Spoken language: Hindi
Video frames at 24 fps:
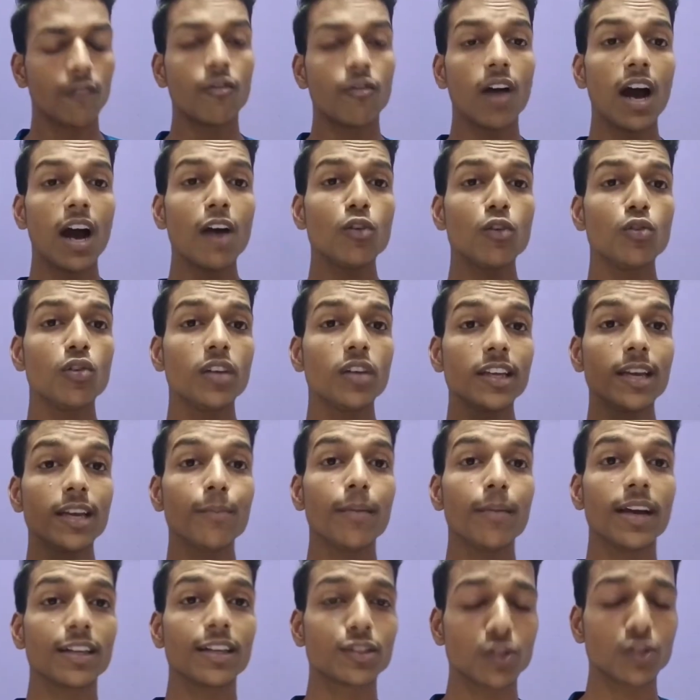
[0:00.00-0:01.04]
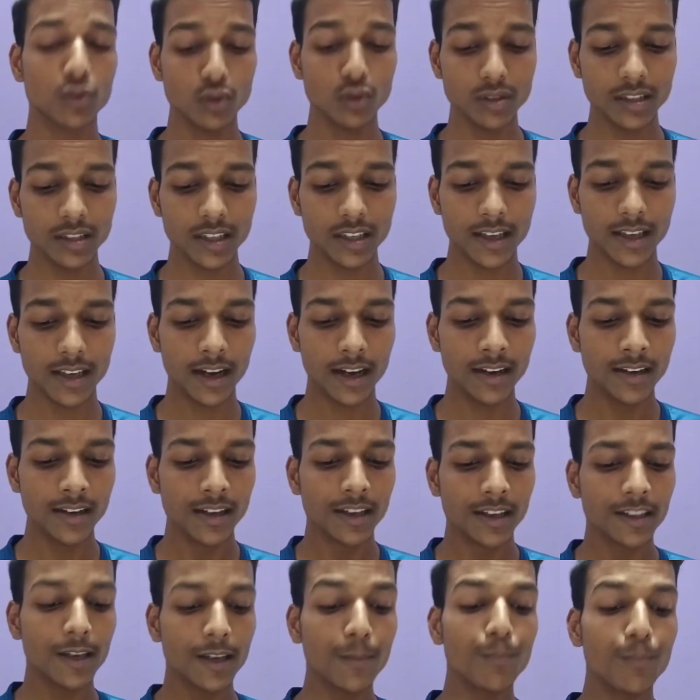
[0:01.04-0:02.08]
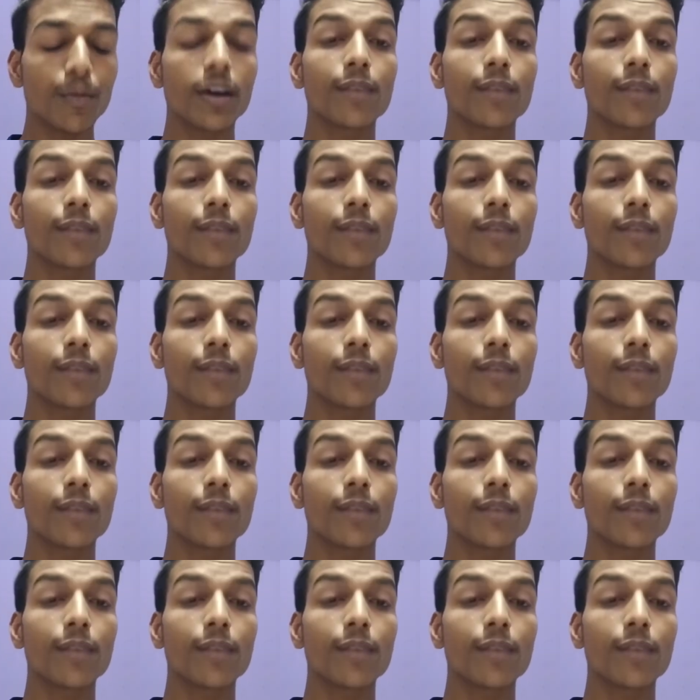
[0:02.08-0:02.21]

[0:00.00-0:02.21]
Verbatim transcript: वहाँ उन्होंने ये महसूस किया कि